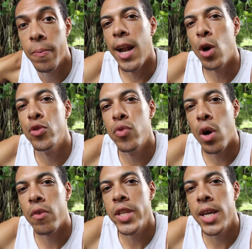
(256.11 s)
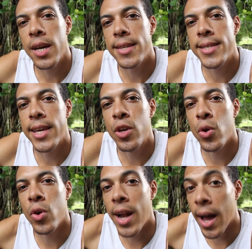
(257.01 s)
Là où je veux en venir, c'est que
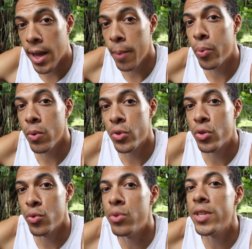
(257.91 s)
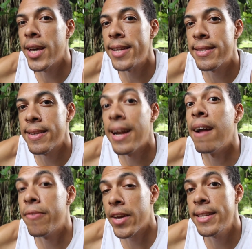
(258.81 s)
la réponse d'une quête,
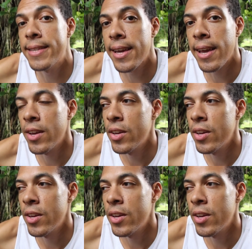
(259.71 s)
la vérité